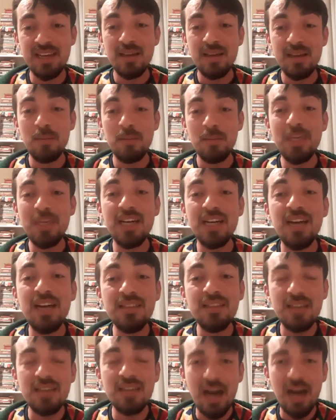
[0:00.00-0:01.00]
bir
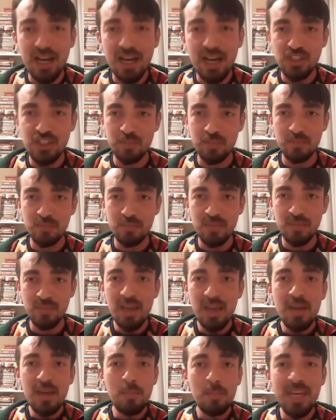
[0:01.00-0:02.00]
anıt ağacım.
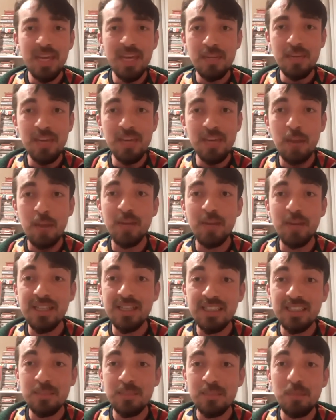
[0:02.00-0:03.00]
Benim
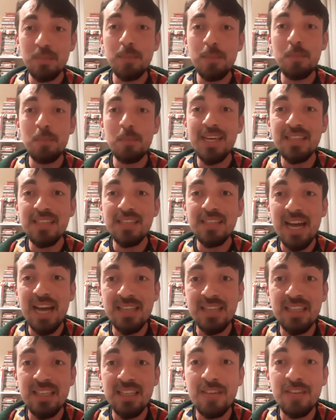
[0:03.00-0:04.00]
yapraklarım bin bir
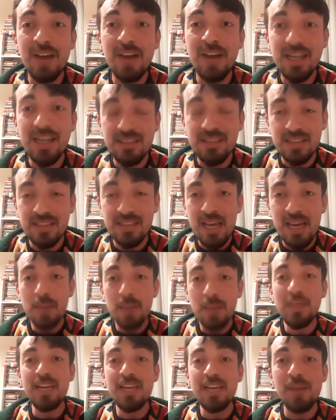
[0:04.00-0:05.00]
derde devadır.
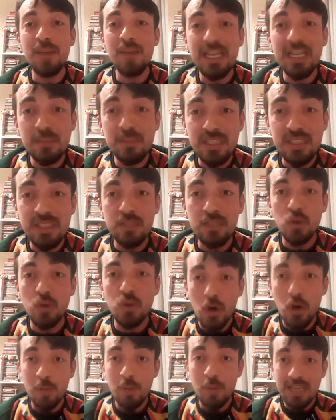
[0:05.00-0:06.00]
Bilmez misin,
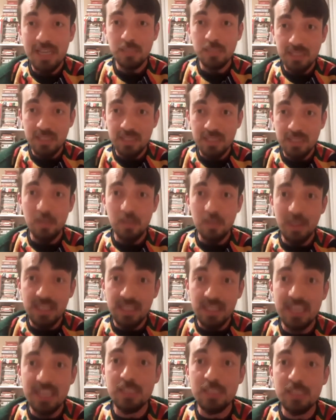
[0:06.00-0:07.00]
görmez misin de beni
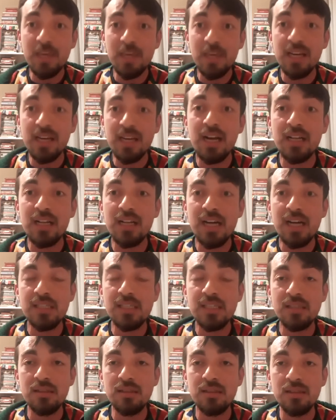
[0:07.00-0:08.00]
kesmeye
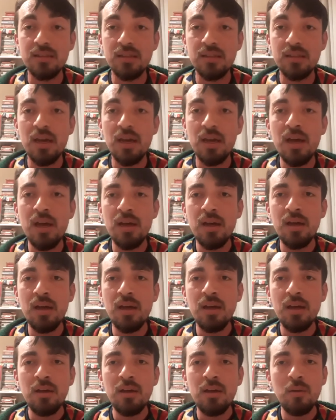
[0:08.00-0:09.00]
kalkarsın.
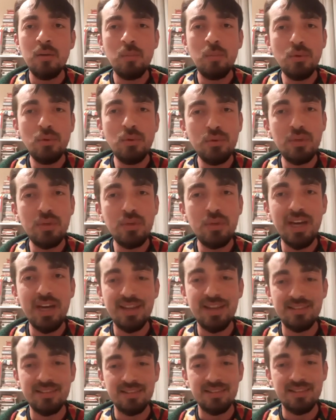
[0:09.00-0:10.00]
Unutuyan